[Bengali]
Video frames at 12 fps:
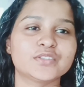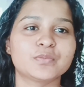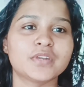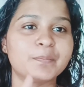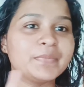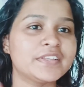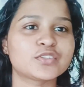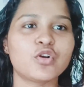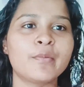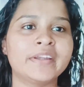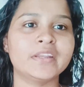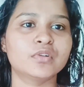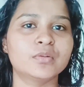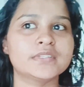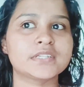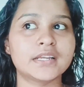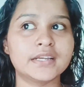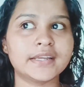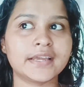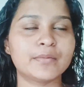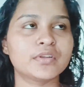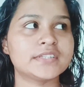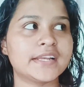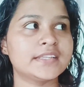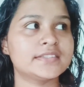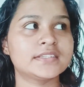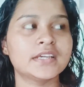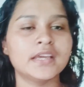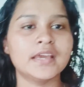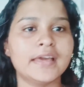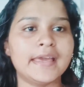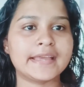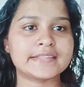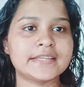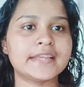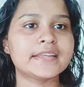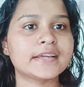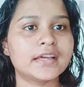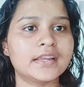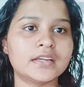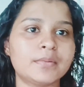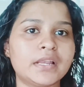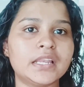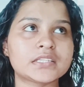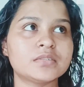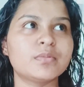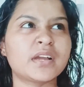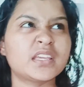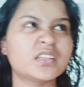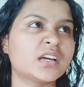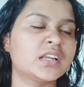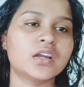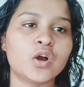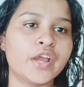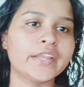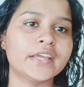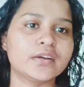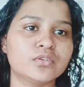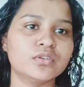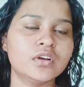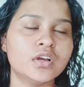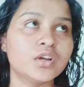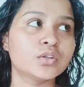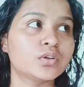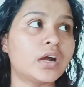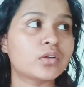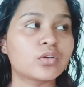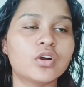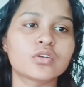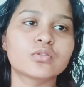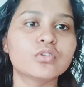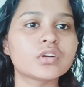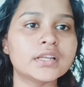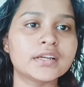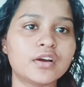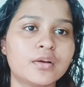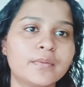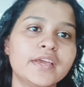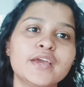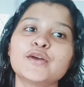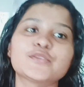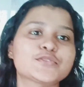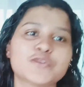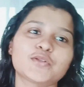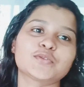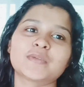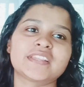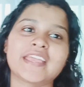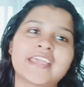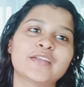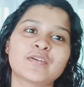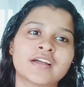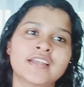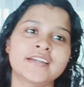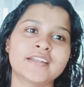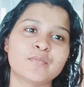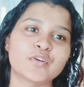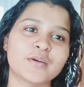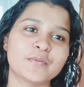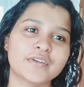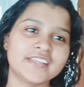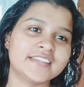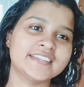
তোমরা প্লিজ কমেন্টে বলবে যে কালারটা কেমন হয়েছে অ্যাটলিস্ট এক সাইডে কালারটা ভালো লাগছে বাকি কালার হয়নি এখনও তো আরও ঘরগুলোও কালার হবে তো চলো তোমরা দেখে নাও কালারটা মোটামুটি